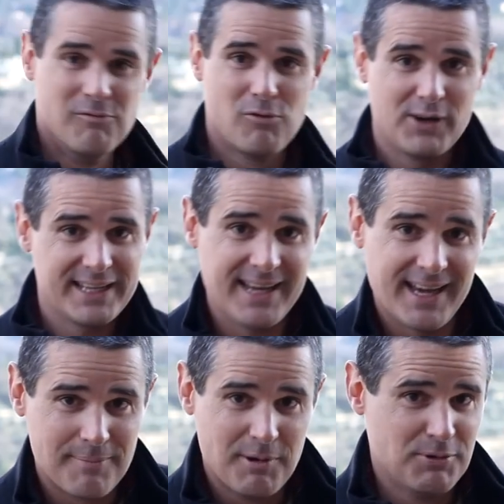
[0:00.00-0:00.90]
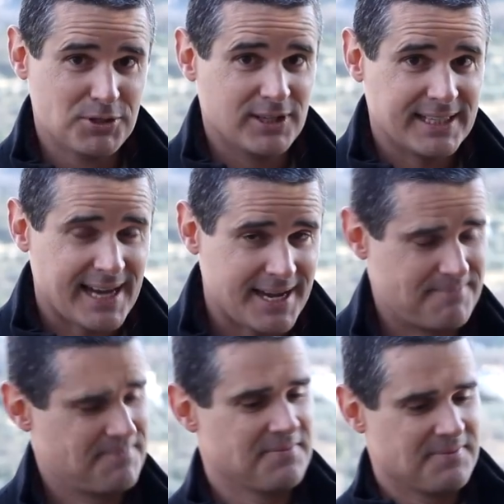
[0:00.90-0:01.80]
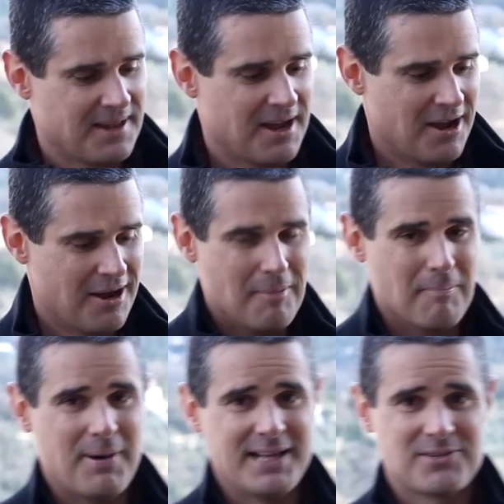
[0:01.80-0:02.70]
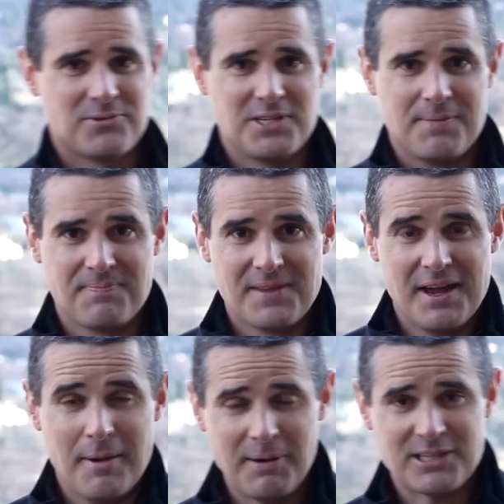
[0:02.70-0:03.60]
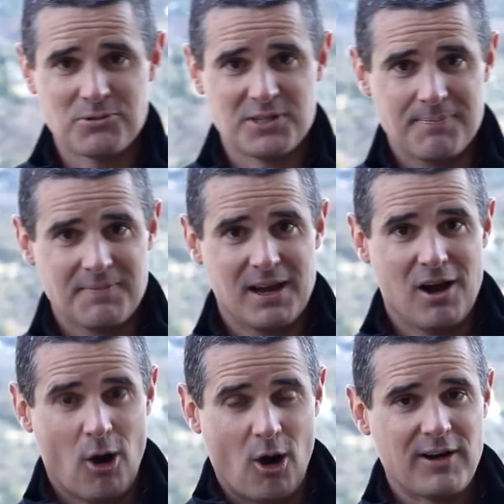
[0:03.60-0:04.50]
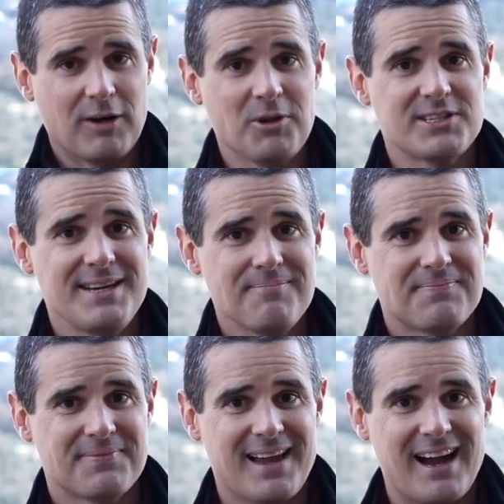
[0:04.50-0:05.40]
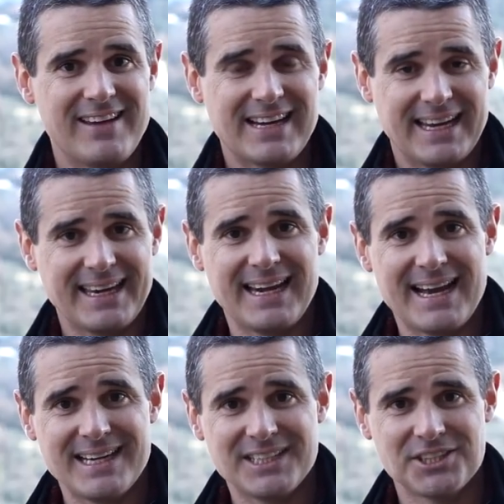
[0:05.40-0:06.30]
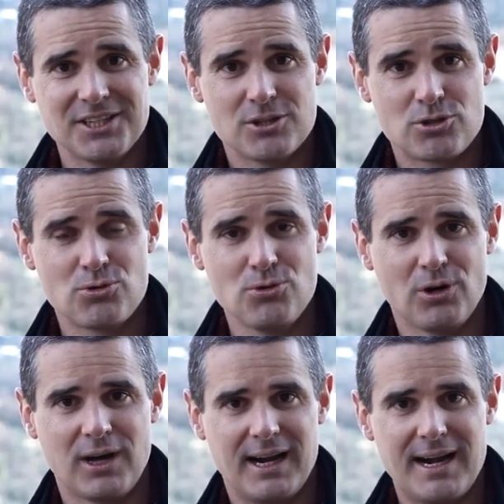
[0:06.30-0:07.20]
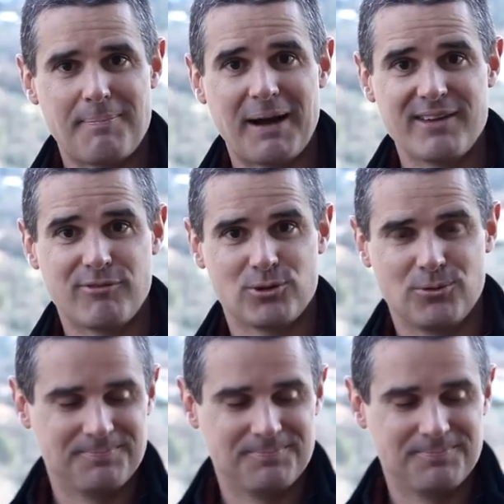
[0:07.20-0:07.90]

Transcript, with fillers: Vous voulez un peu plus de détails Pas de souci, pas de souci. On va commencer avec les réglages sur l'appareil photo.